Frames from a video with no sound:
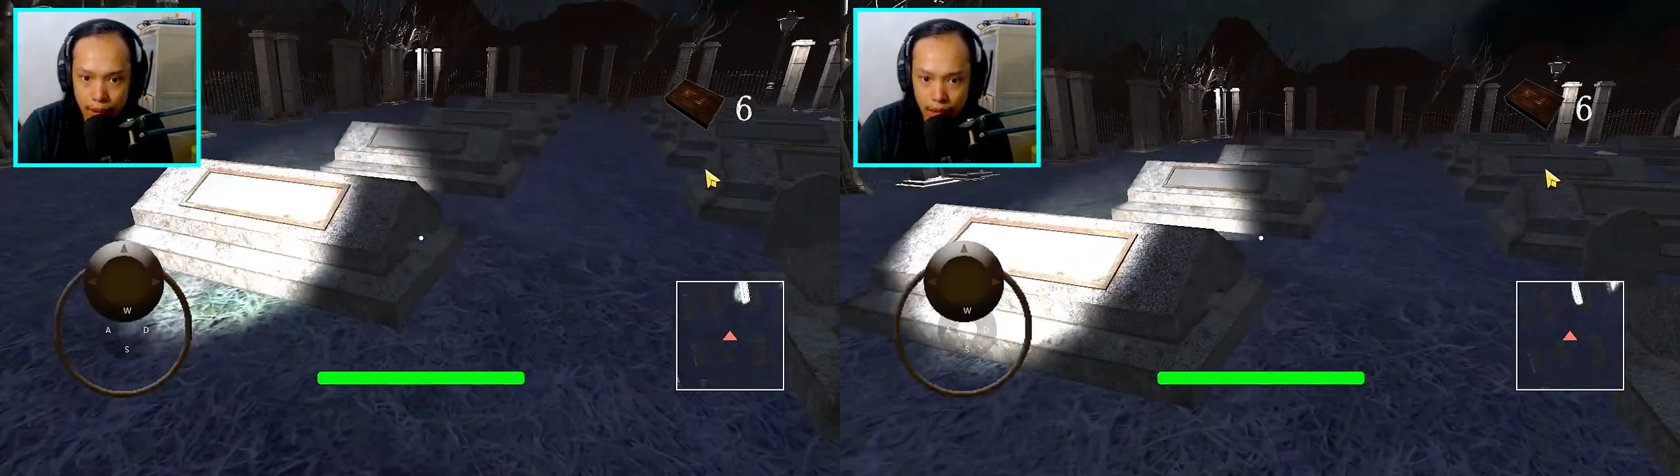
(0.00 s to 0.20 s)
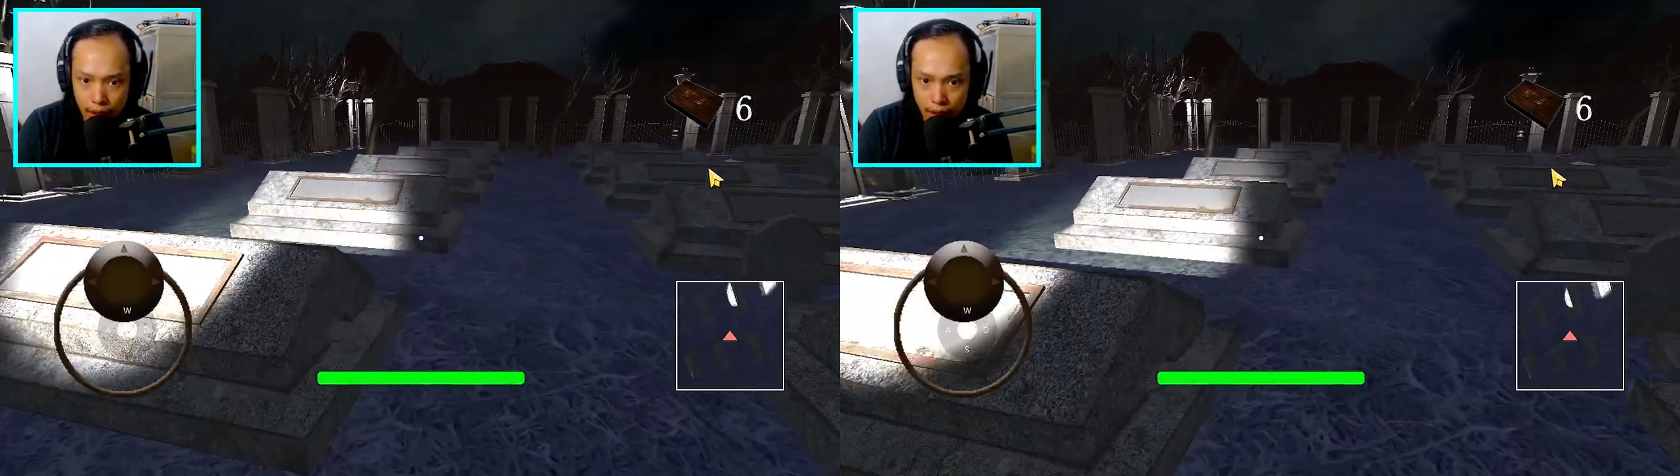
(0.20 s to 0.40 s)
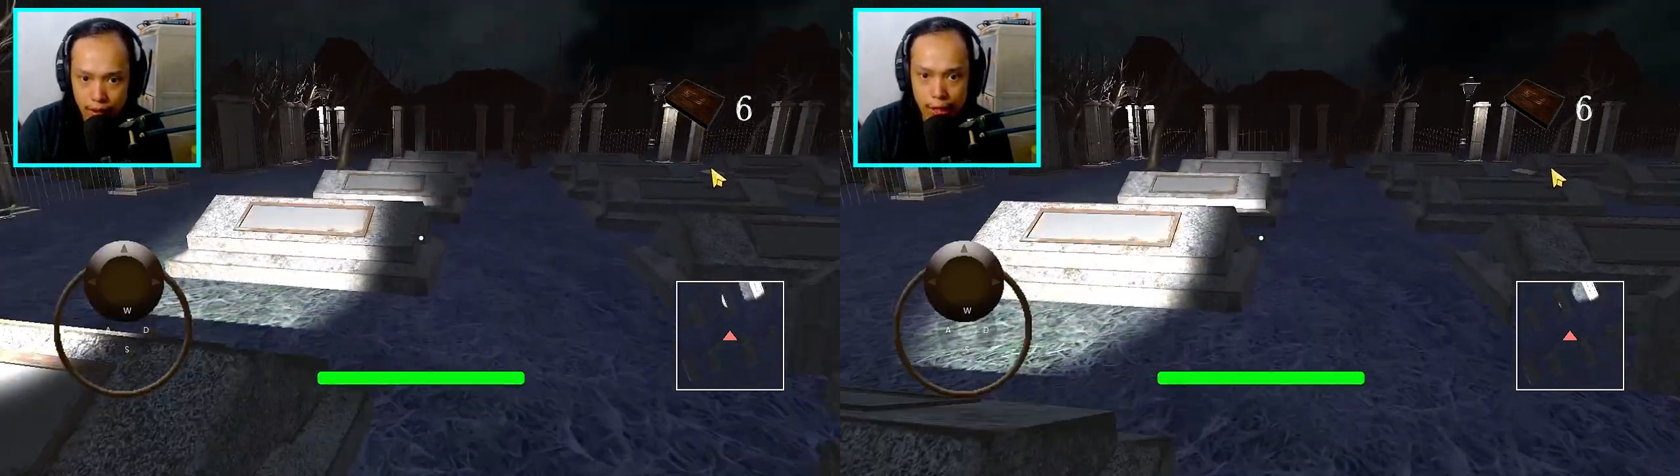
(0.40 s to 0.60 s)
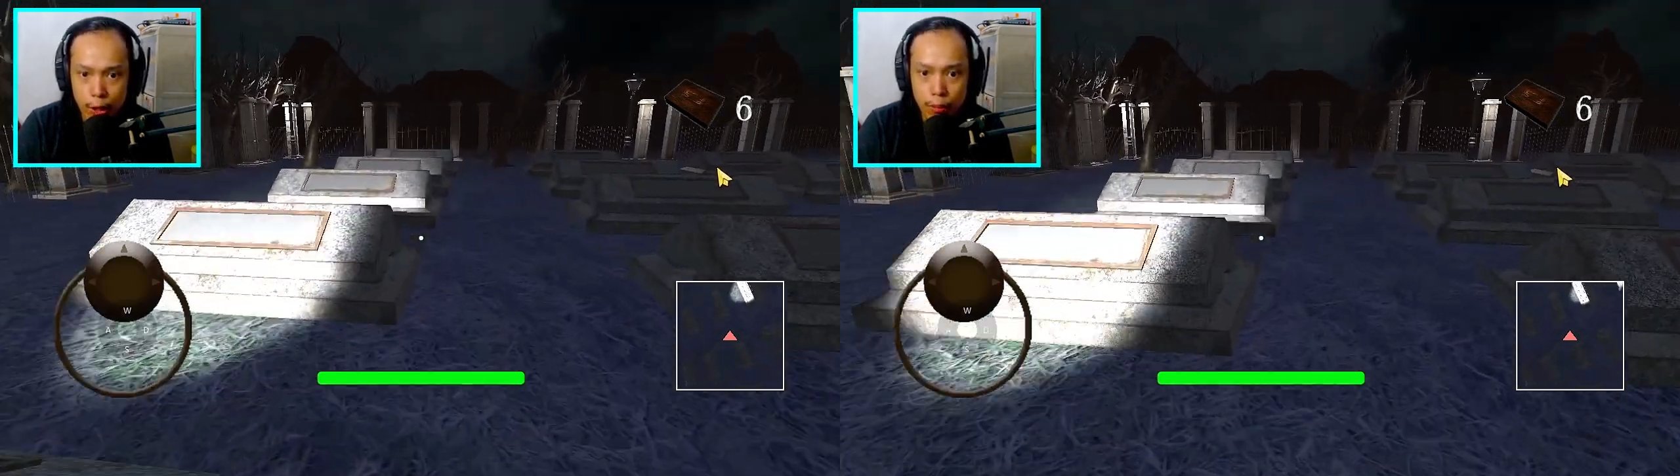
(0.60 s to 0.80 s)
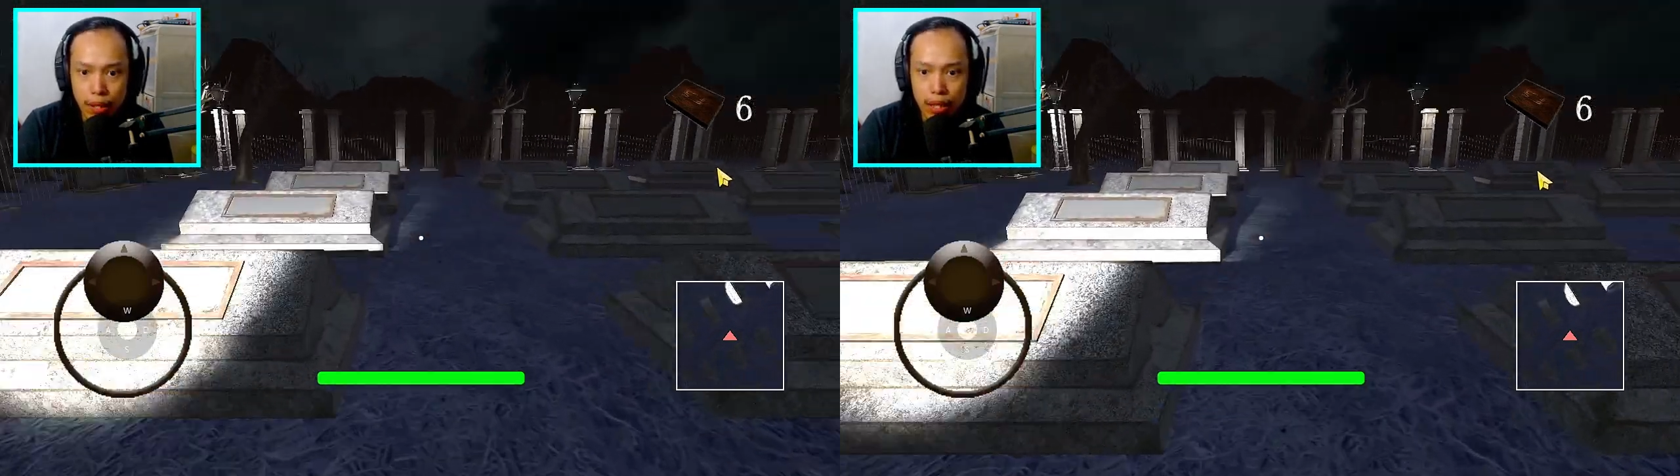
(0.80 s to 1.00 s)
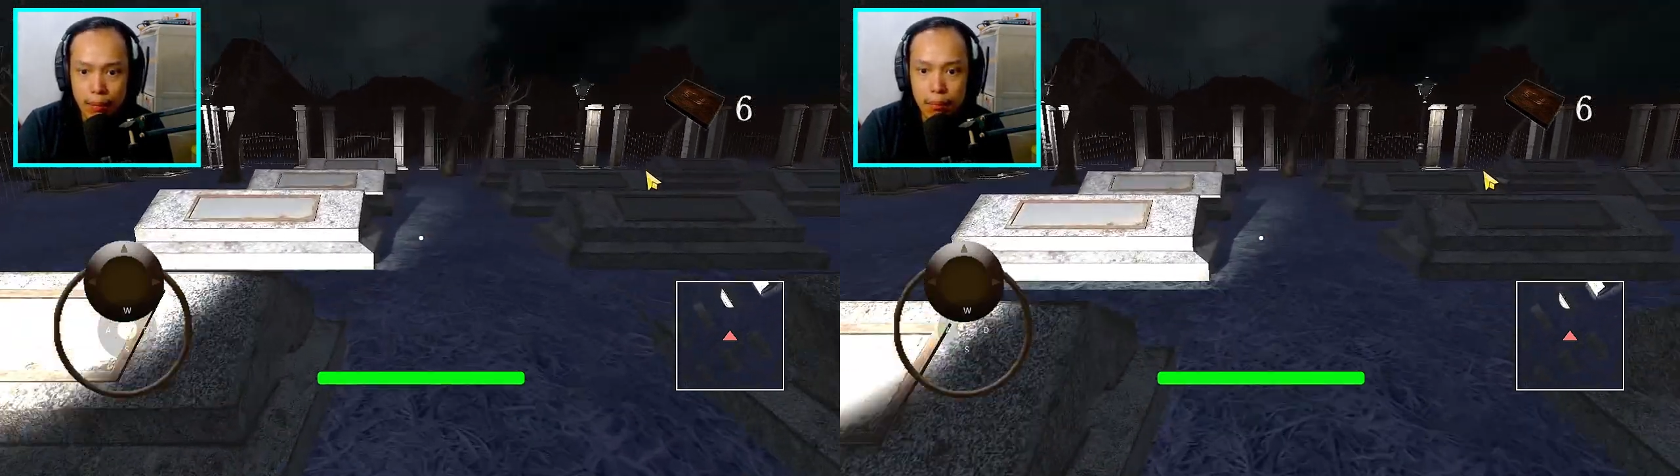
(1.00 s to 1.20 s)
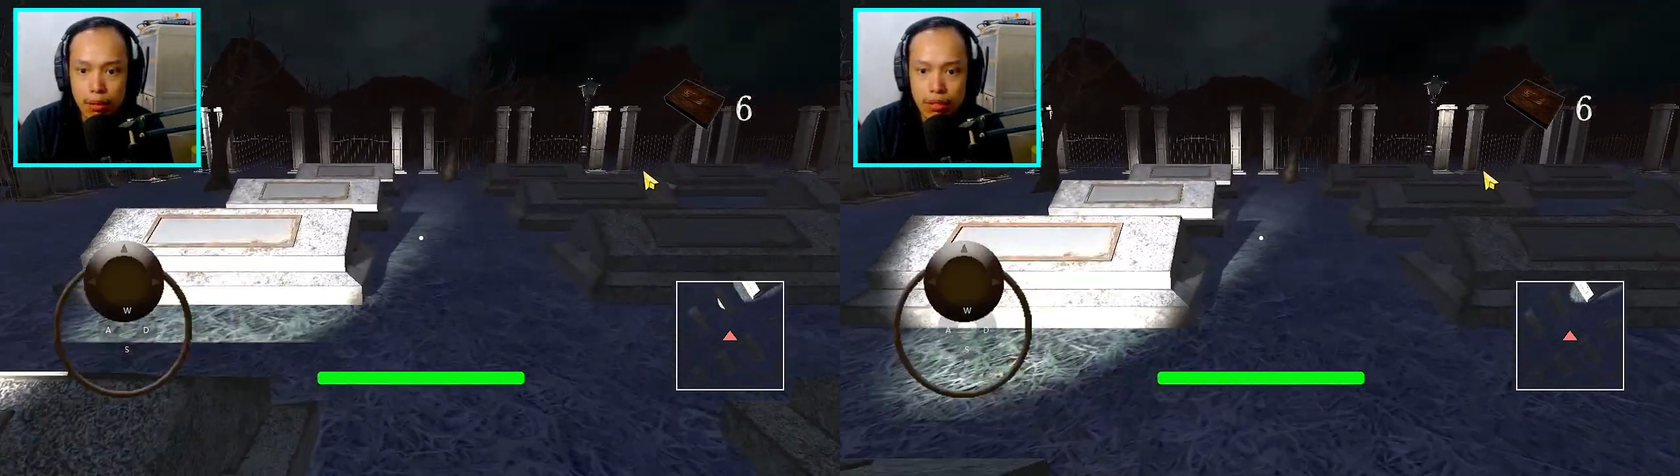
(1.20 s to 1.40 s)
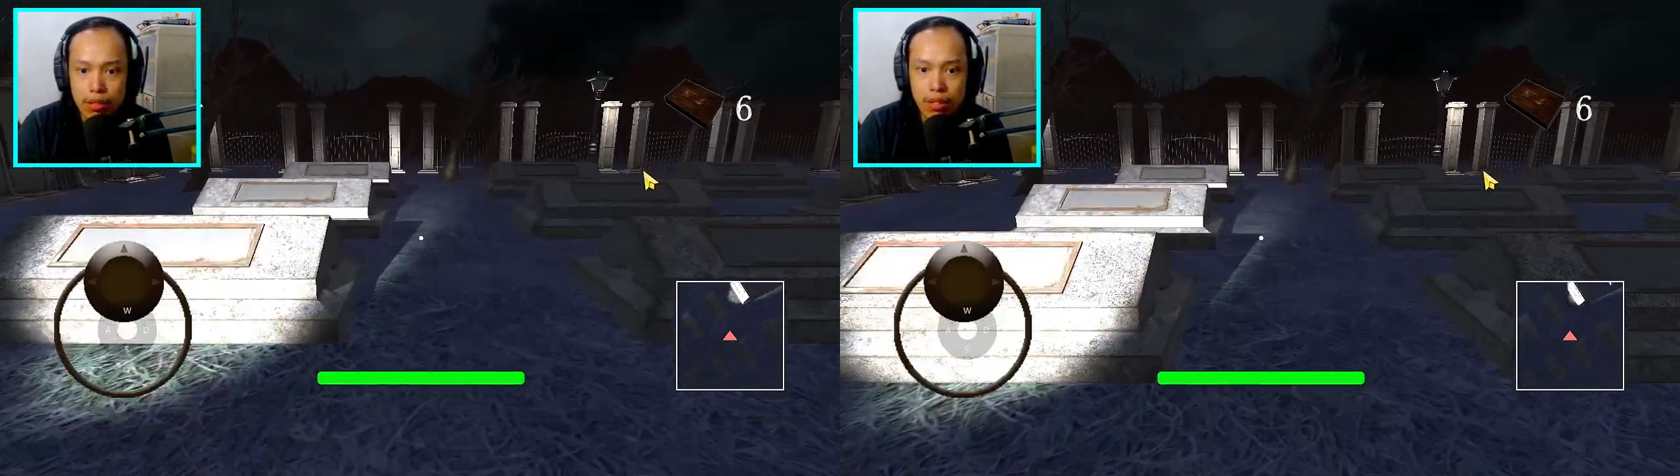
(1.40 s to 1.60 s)
makita natin yung mga
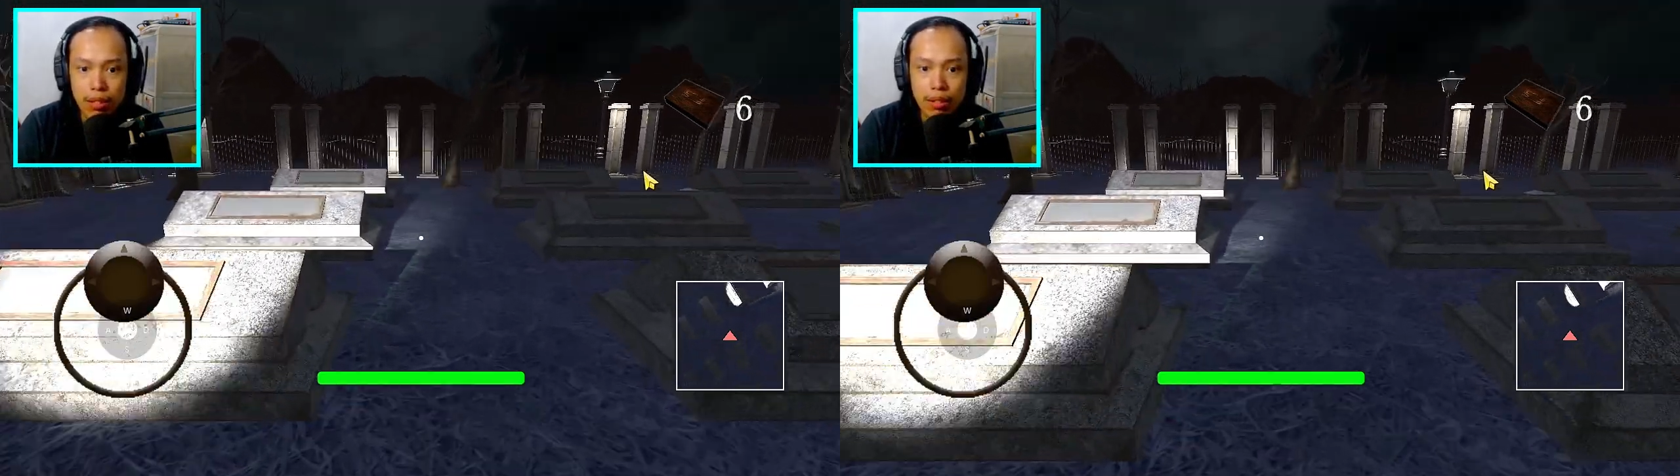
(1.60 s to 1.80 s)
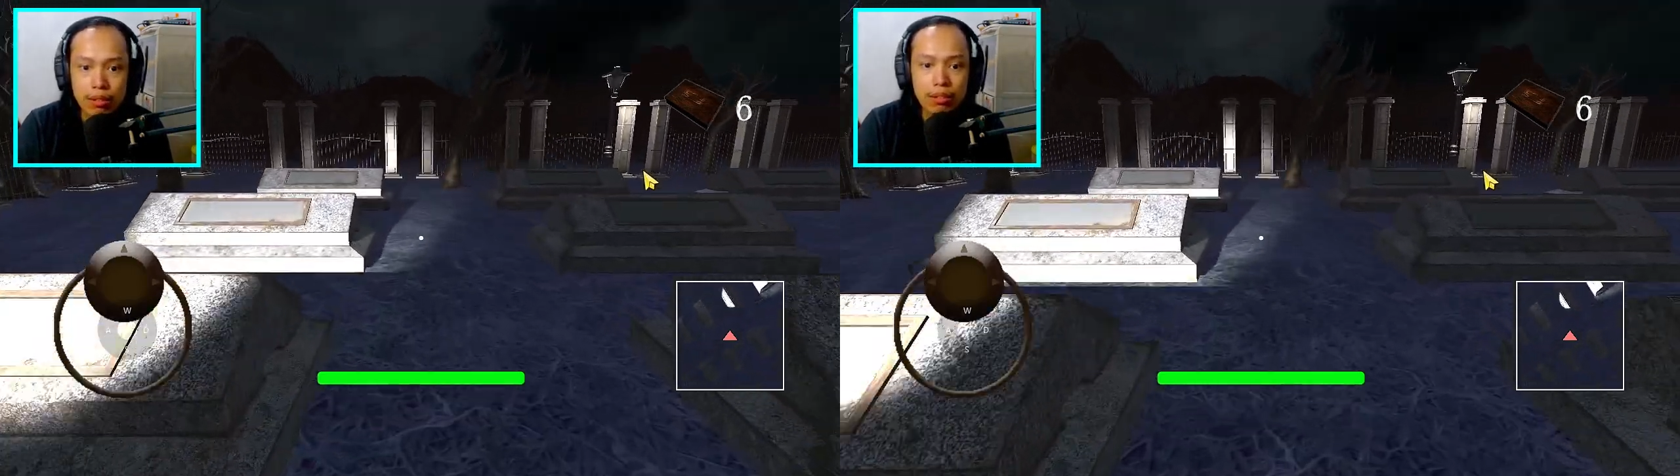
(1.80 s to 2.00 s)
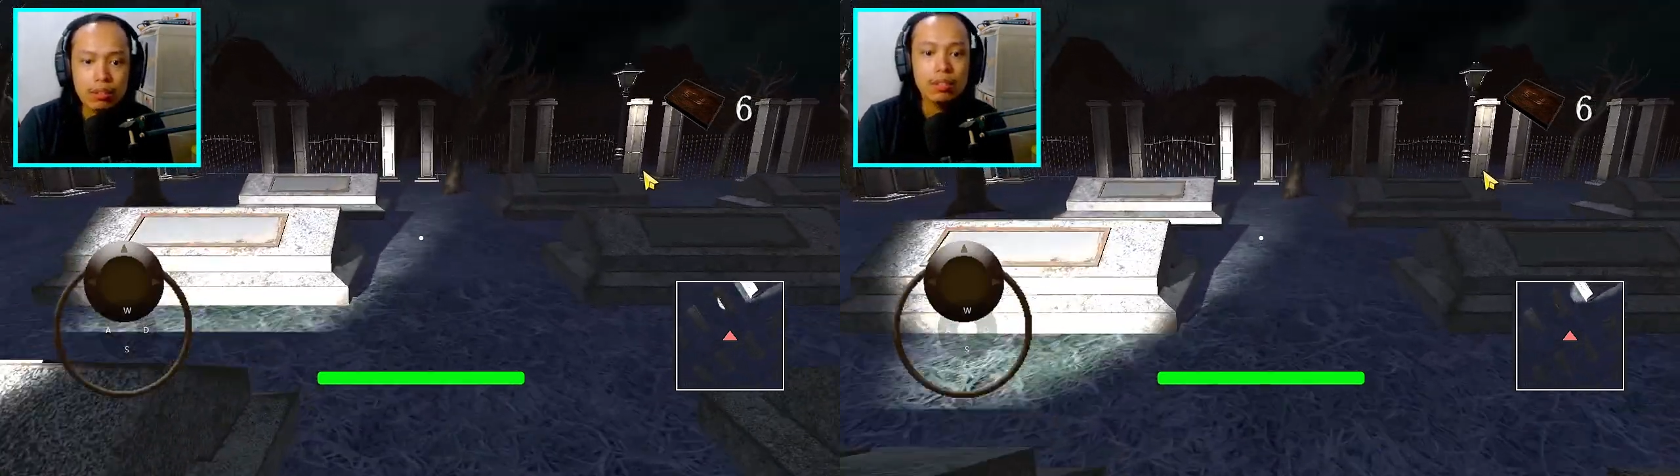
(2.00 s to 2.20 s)
libro dito.